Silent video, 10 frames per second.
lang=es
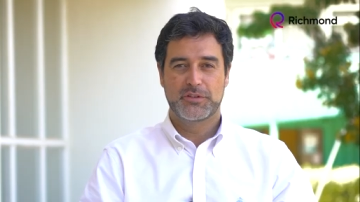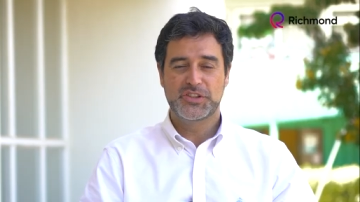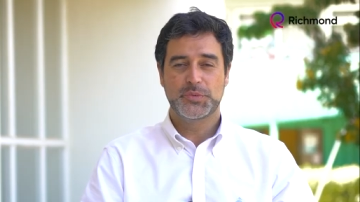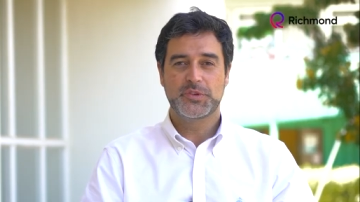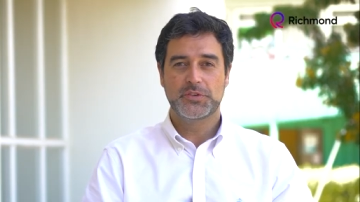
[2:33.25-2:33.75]

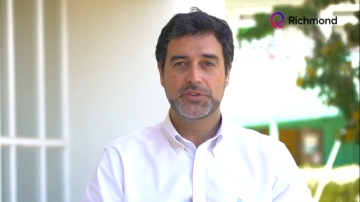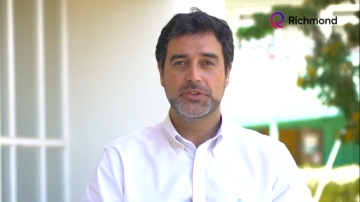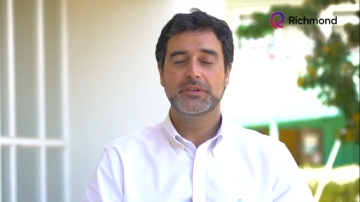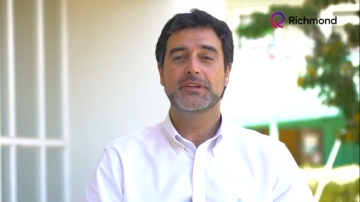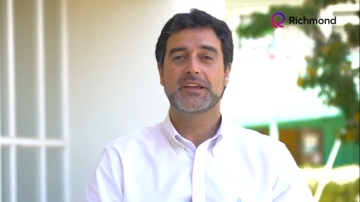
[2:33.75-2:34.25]
Richmond
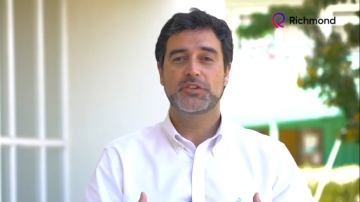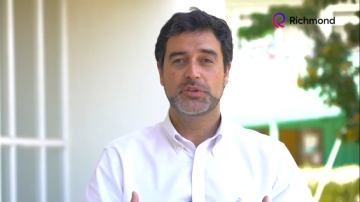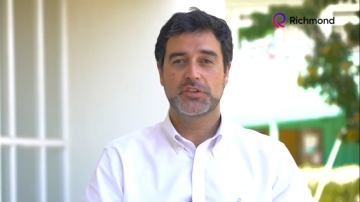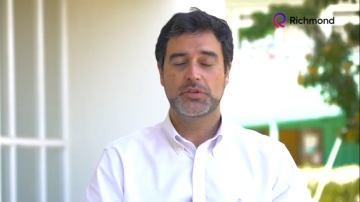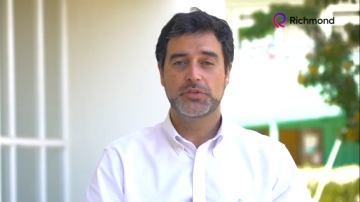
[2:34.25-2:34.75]
Solution es
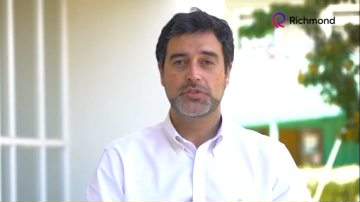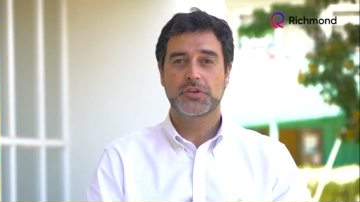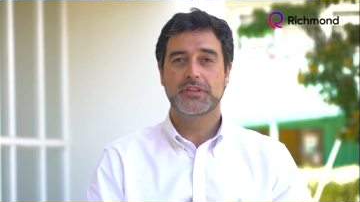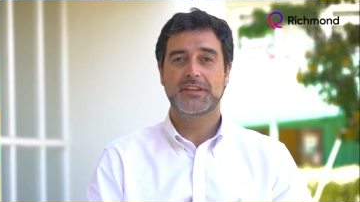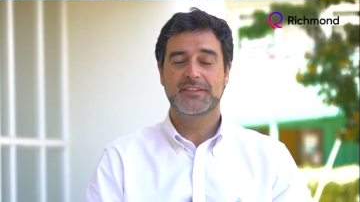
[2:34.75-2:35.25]
una
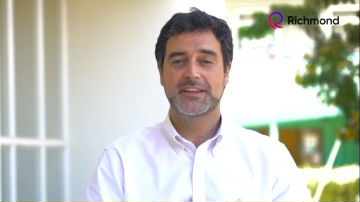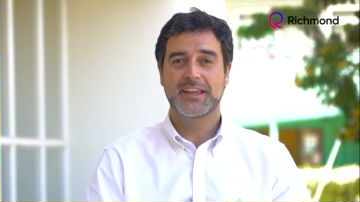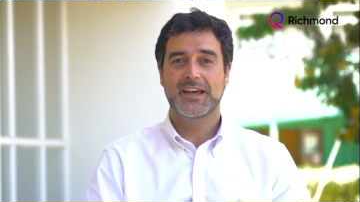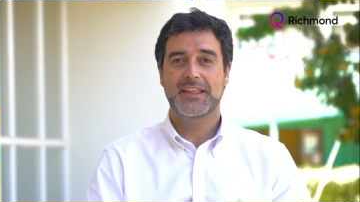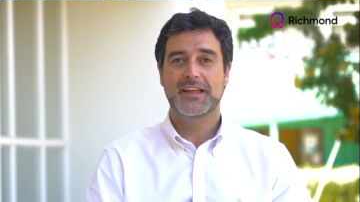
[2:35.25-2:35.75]
solución
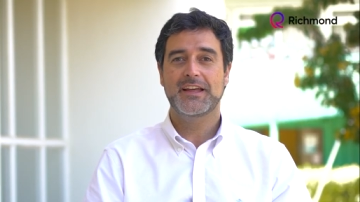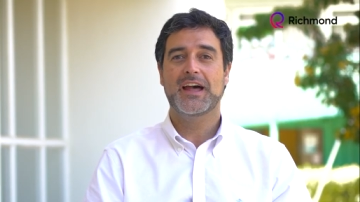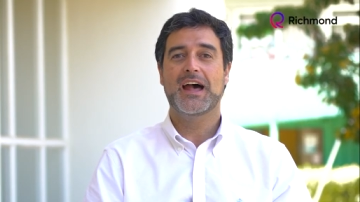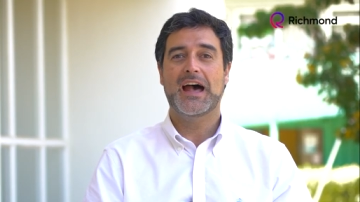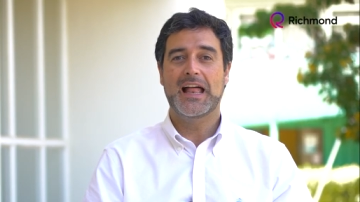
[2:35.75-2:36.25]
diseñada
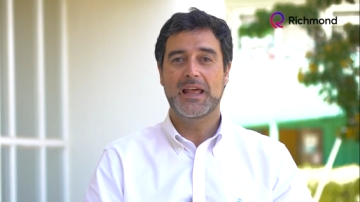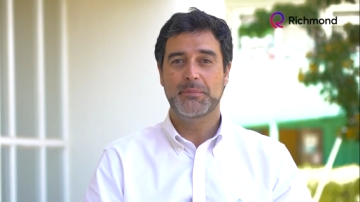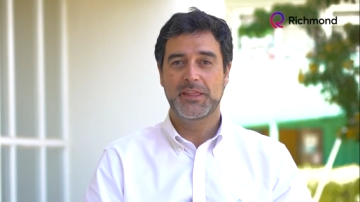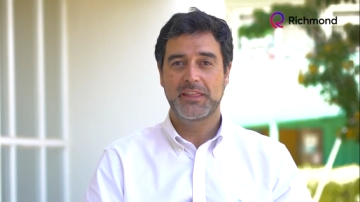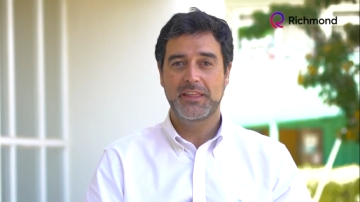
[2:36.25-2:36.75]
a la
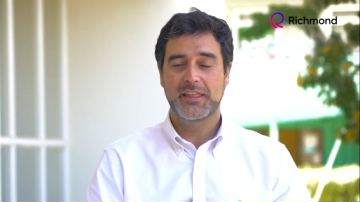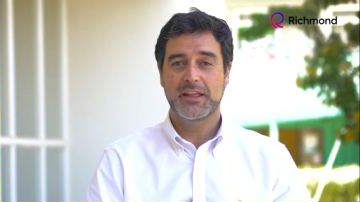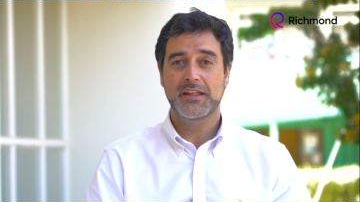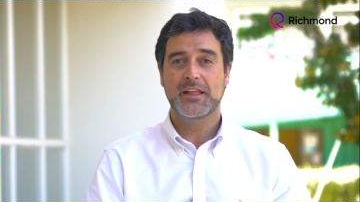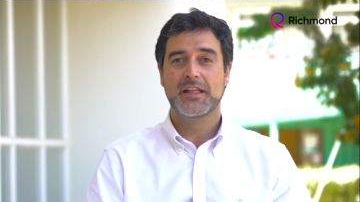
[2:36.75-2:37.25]

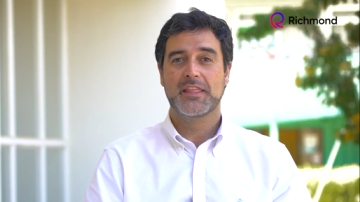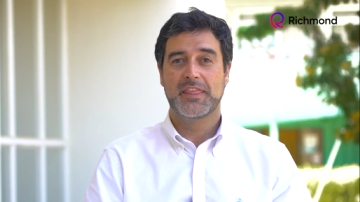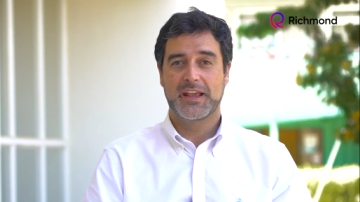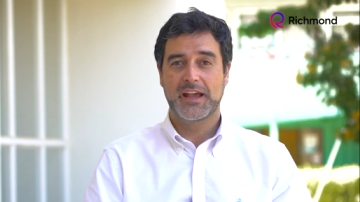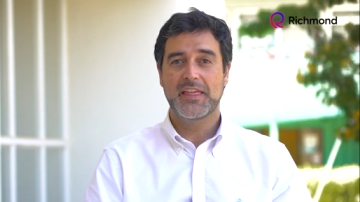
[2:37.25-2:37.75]
medida
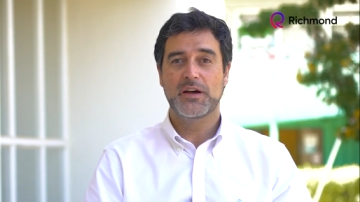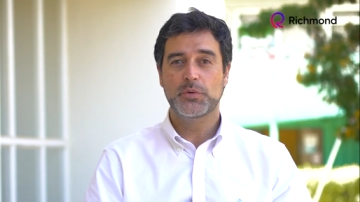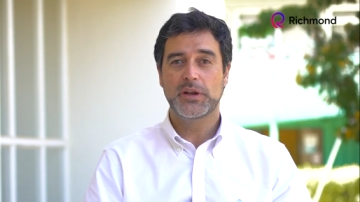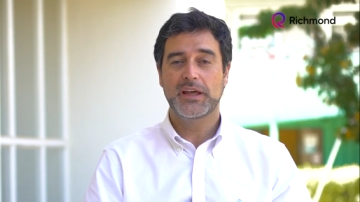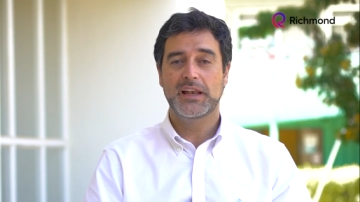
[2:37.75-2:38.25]
de cada
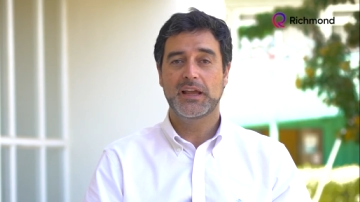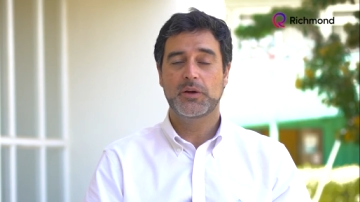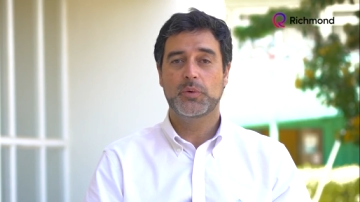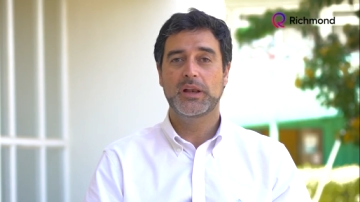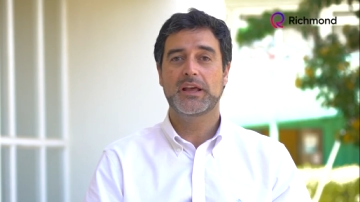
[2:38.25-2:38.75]
una de las
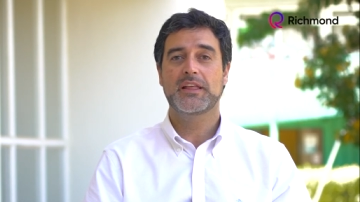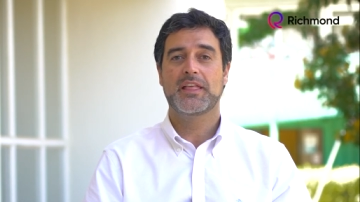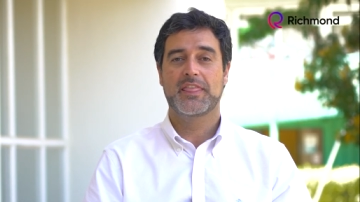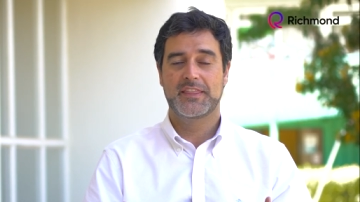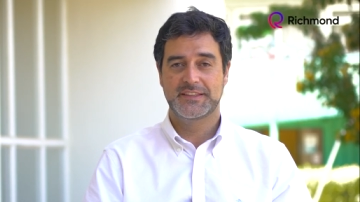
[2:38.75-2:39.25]
escuelas
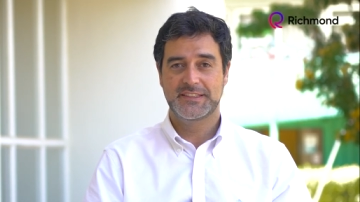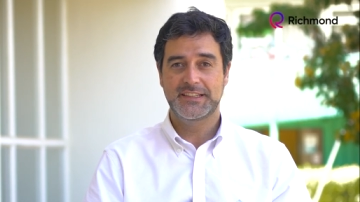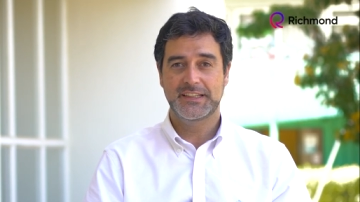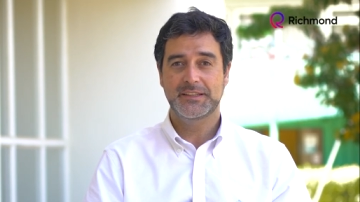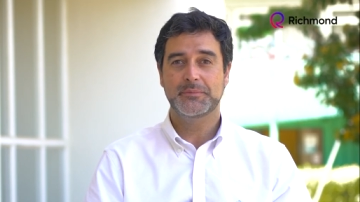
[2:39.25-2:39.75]
de
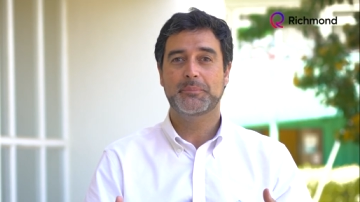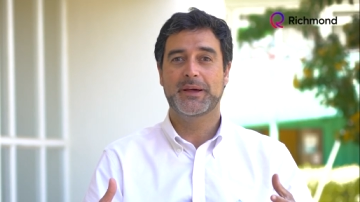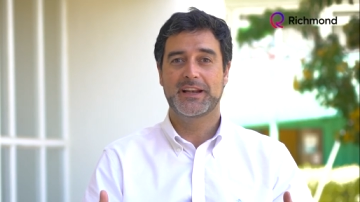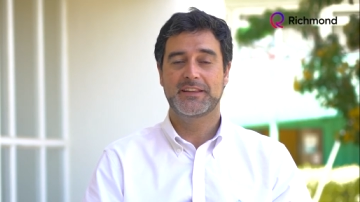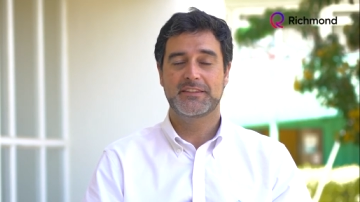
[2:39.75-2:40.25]
Chile
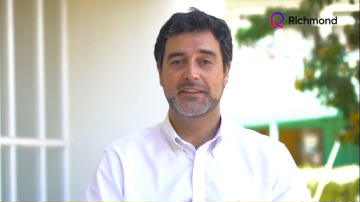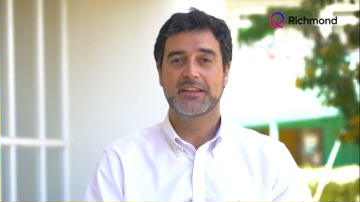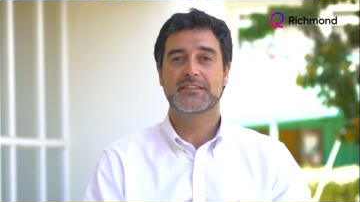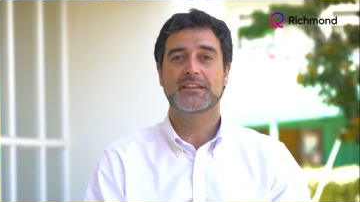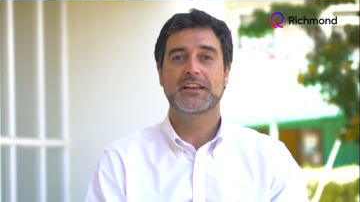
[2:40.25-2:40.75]
para la
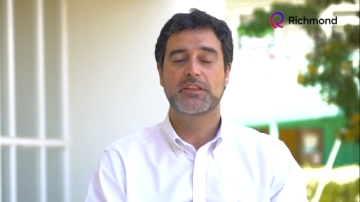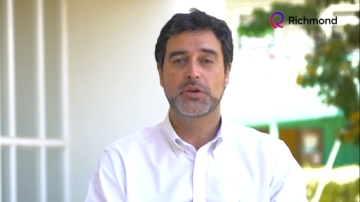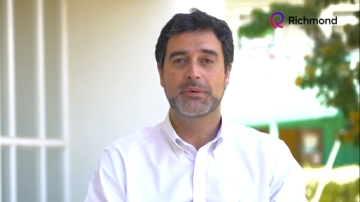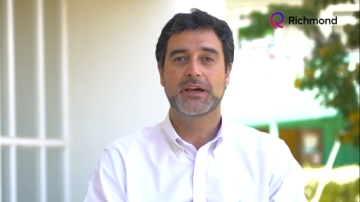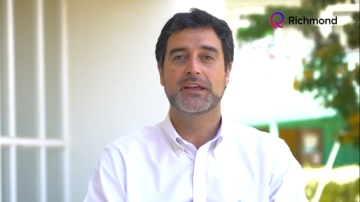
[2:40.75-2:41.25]
enseñanza del
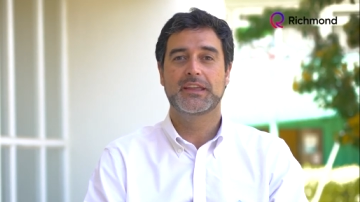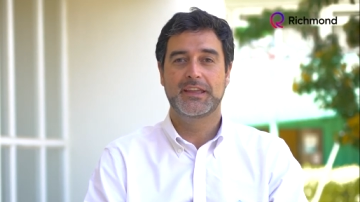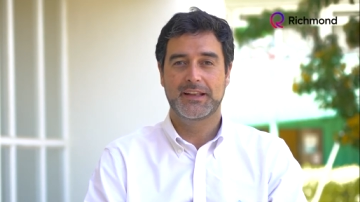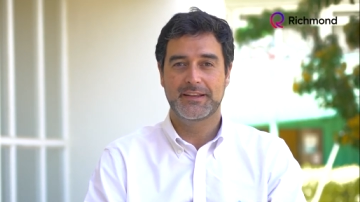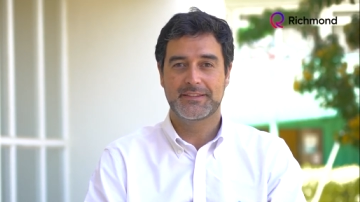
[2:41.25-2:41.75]
idioma
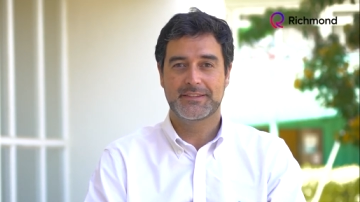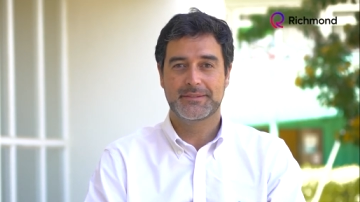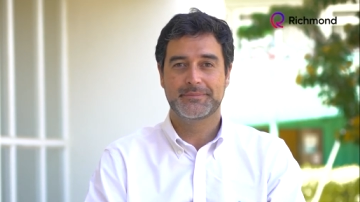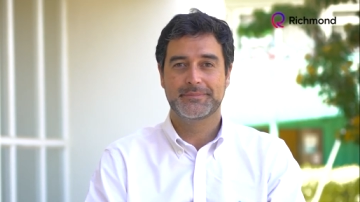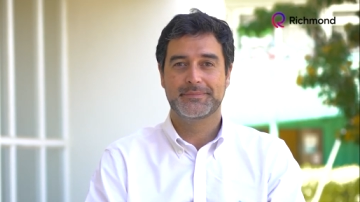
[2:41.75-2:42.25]
inglés.